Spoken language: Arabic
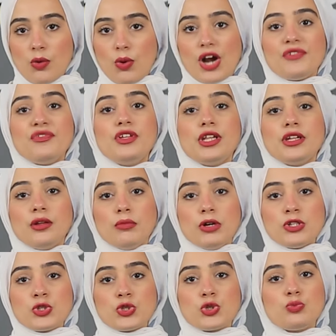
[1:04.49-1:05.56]
وعارفين أن
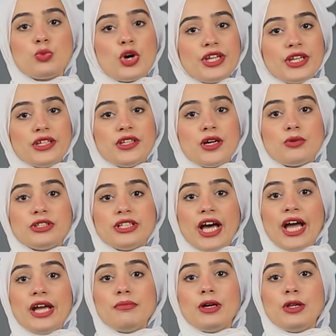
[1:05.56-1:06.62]
مصر مؤيدة
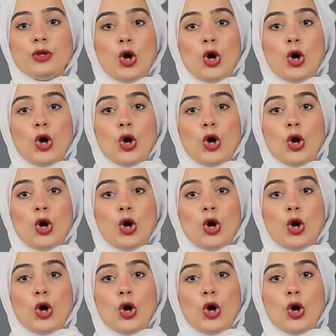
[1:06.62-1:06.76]
وداعمة